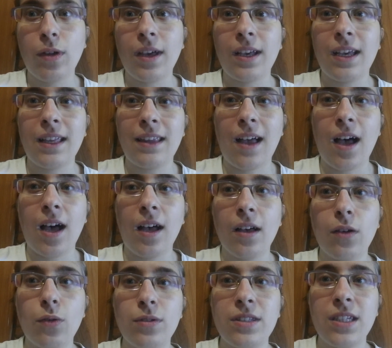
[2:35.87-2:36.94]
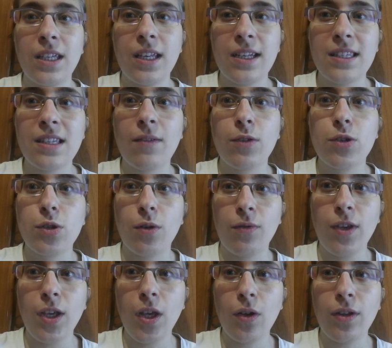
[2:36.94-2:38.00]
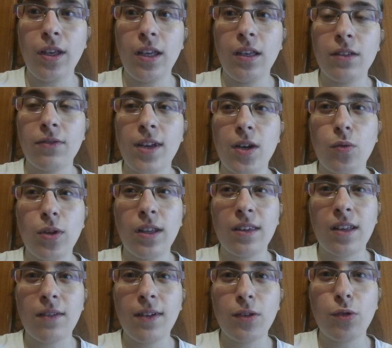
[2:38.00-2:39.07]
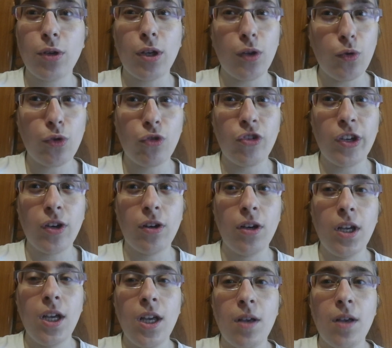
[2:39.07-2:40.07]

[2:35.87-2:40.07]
a che età consigliereste a vostro figlio di fare un intervento chirurgico,